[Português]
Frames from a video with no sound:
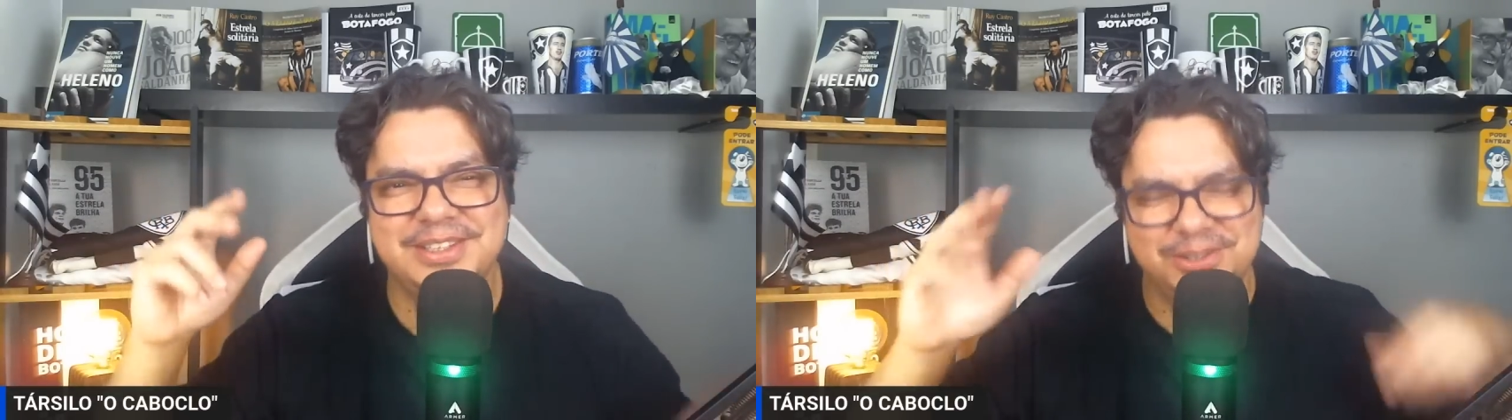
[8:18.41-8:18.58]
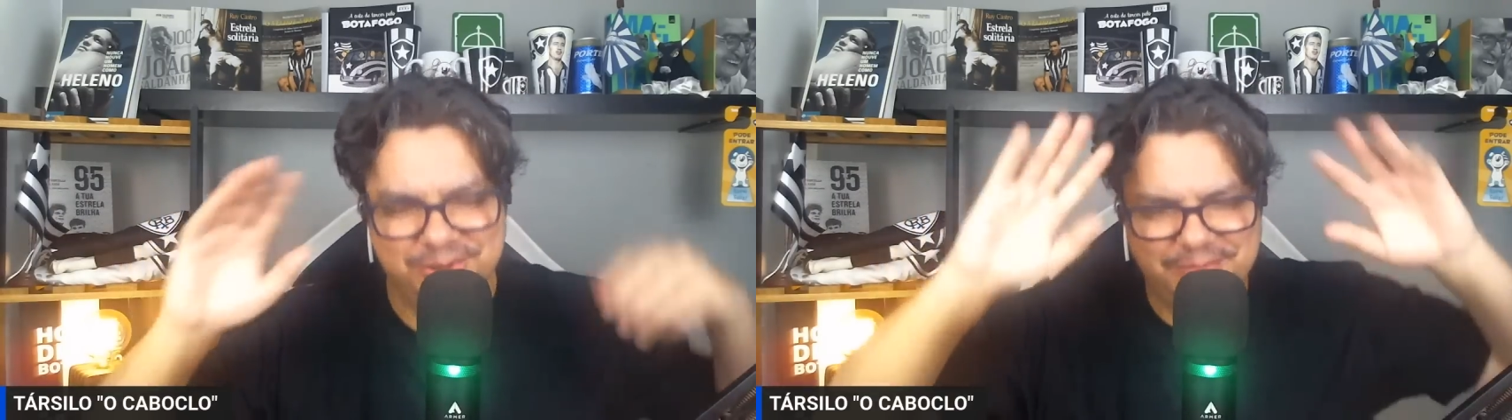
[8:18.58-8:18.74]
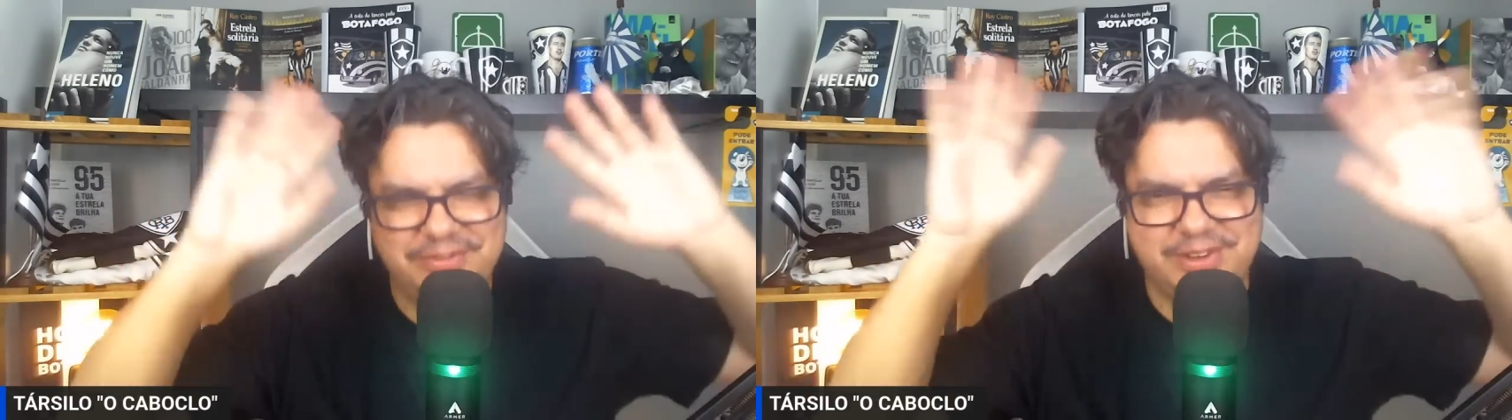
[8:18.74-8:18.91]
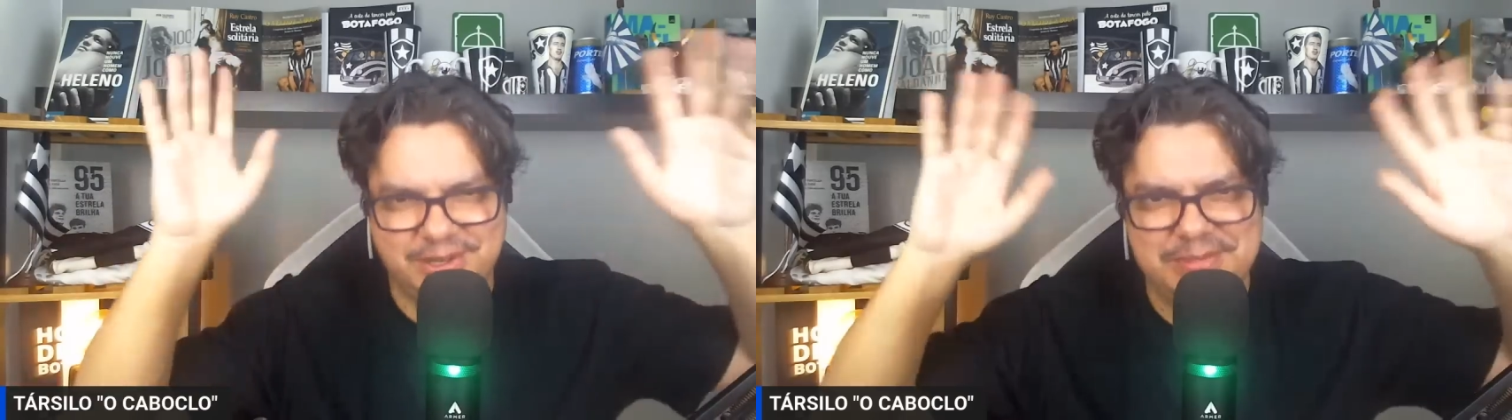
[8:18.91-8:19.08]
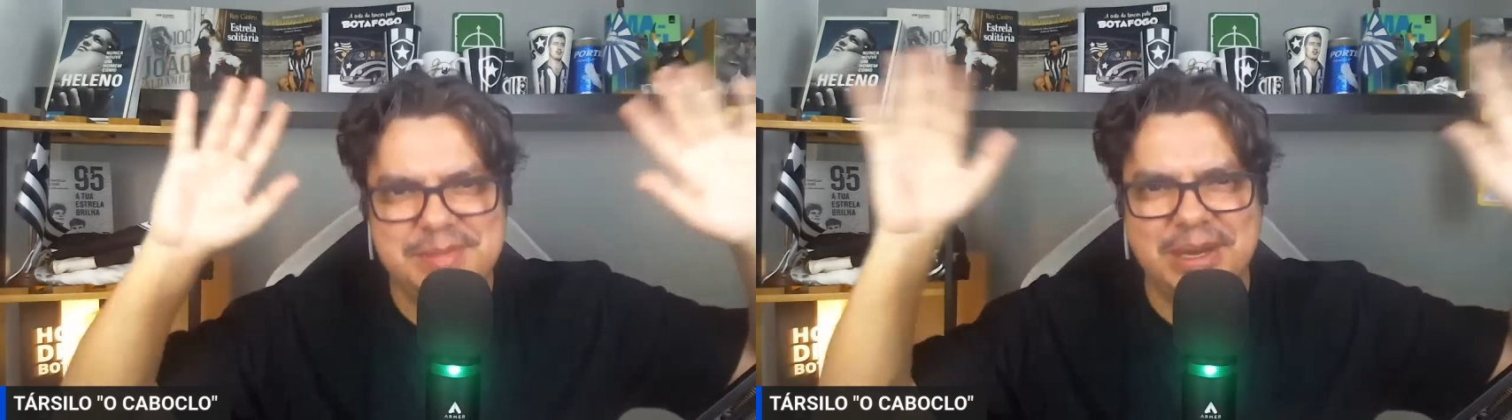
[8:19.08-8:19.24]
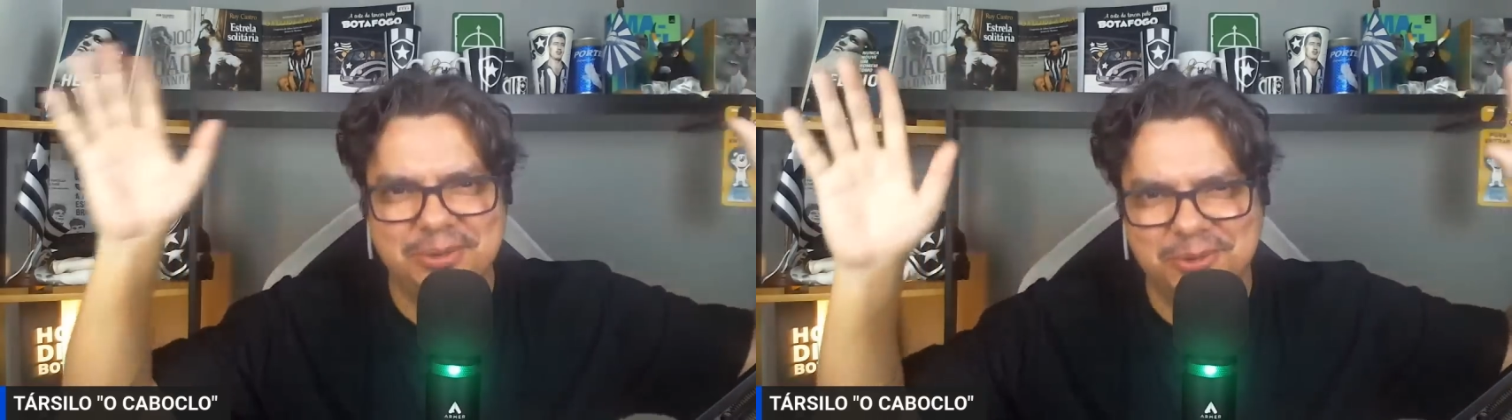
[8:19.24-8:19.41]
Eu estou ficando
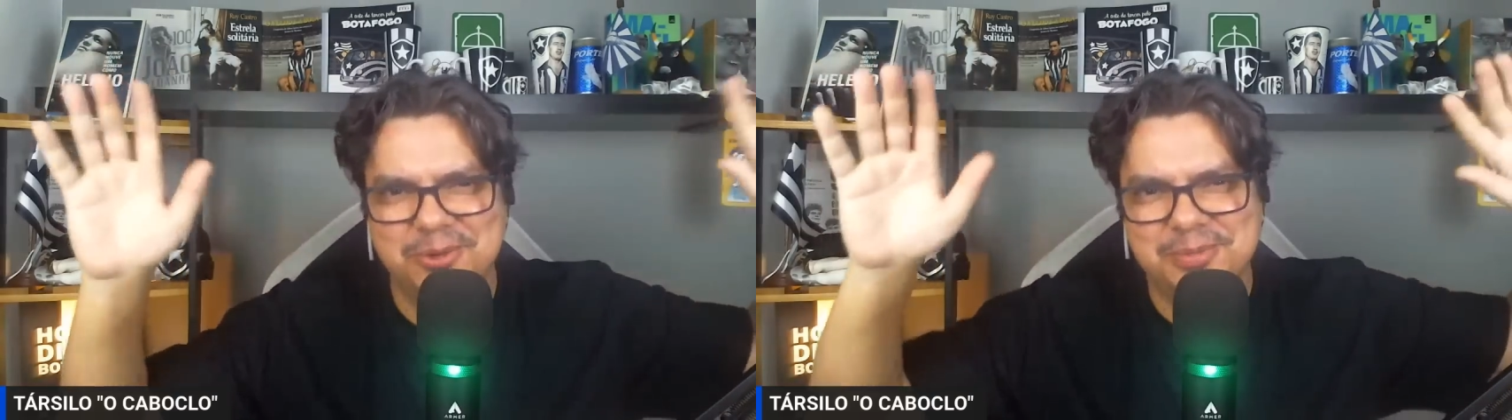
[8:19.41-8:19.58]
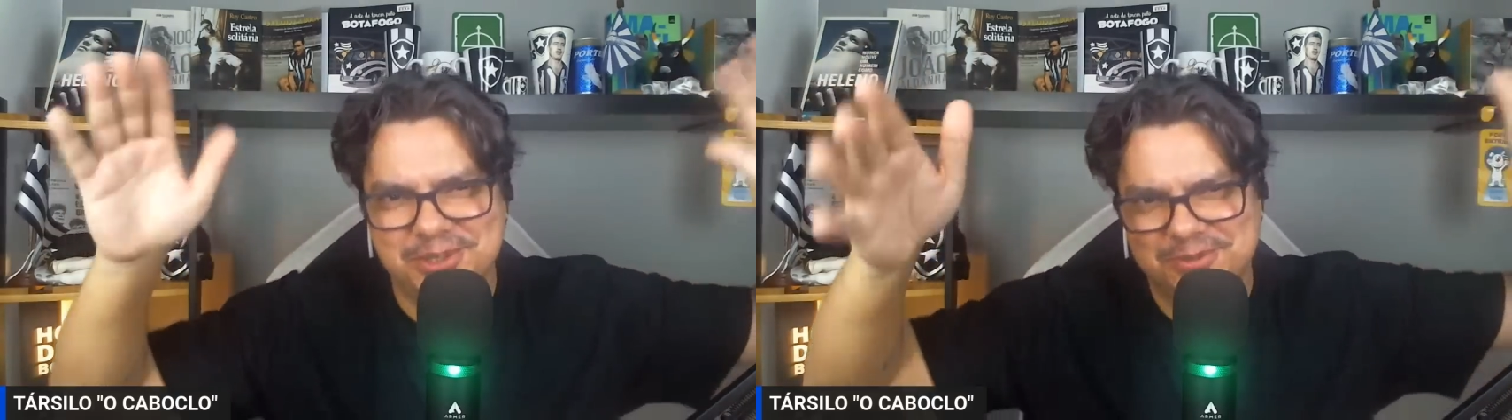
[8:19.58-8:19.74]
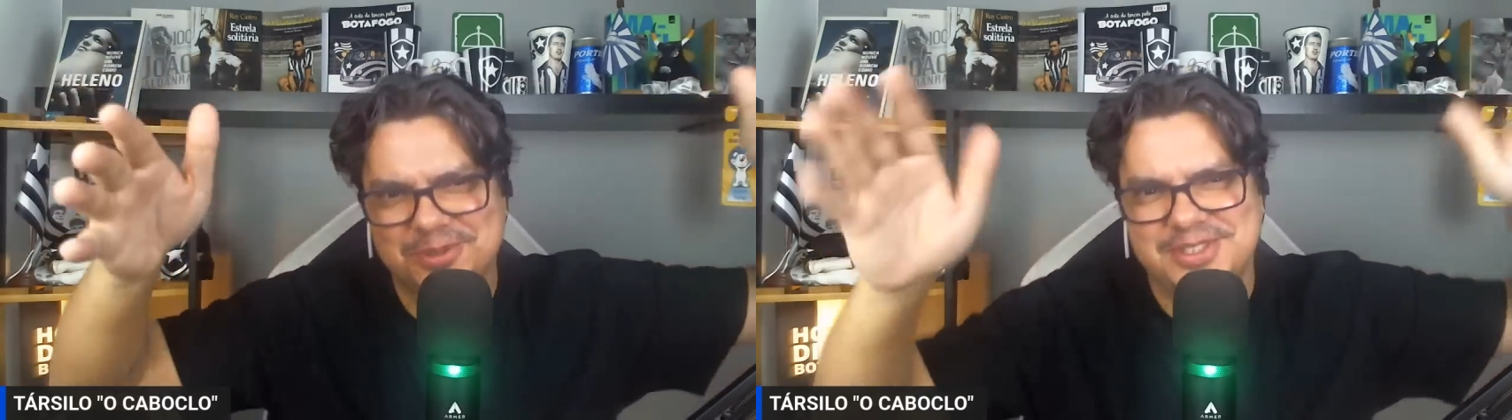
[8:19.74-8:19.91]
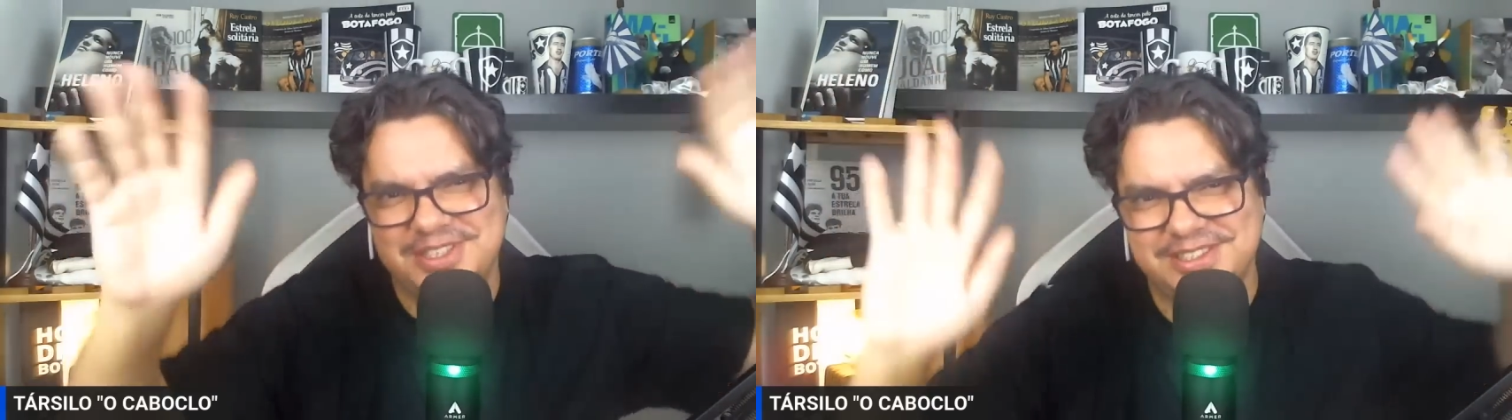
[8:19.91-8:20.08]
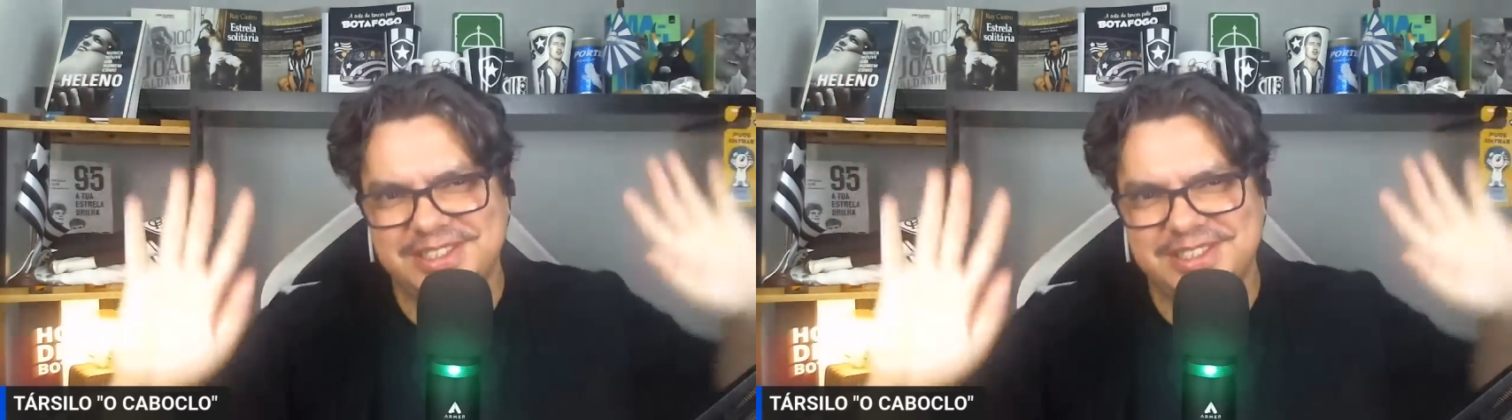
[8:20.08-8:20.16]
meio maluco mesmo, Não sei.